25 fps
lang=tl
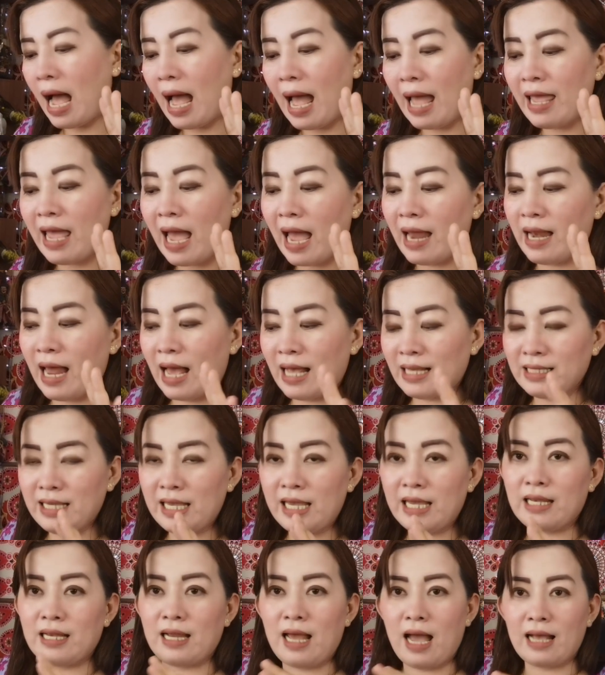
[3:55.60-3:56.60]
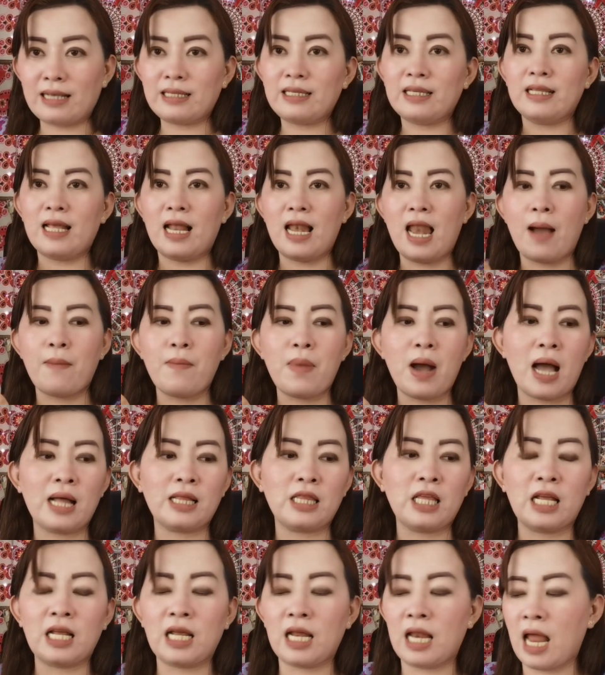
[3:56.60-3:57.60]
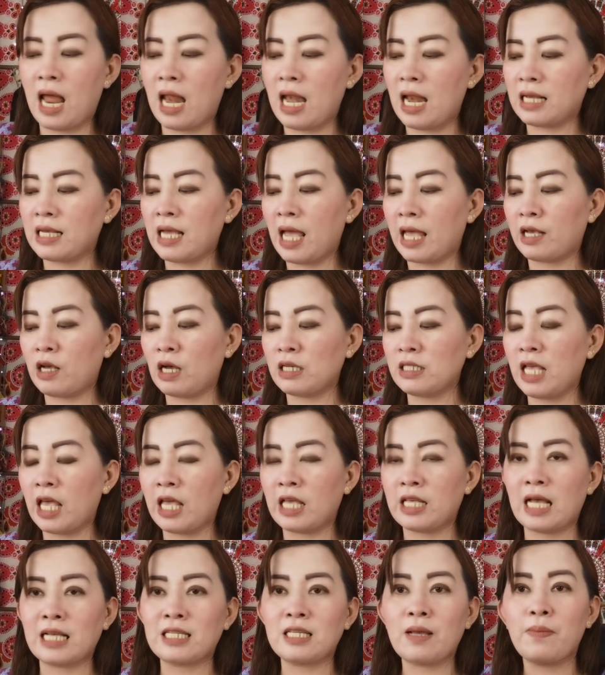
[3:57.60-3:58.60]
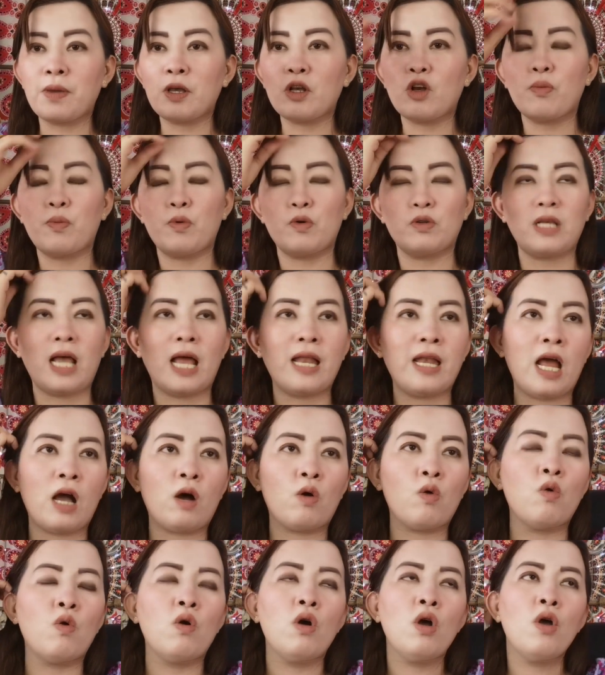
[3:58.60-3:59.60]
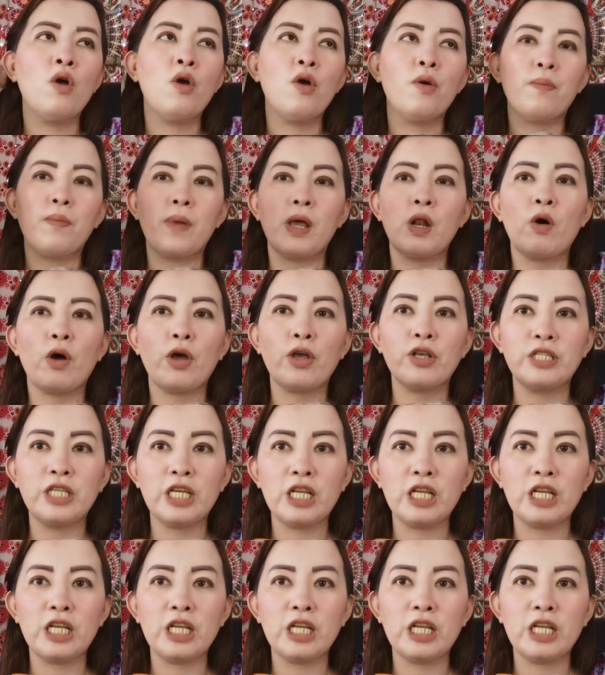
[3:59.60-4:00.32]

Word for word: Ayan, asin. Asin na lamang ating nilalagay kasi sasabihin ko po sana kung meron kayo